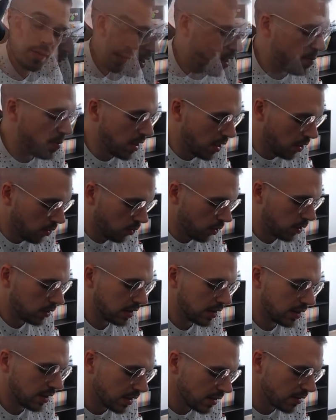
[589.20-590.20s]
et eh bien on aura
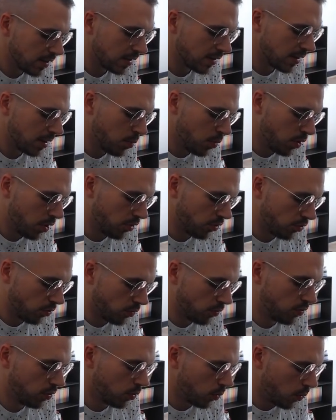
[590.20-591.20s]
très certainement la
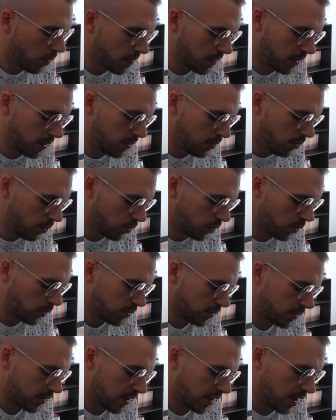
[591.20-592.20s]
chance de croiser le Trunks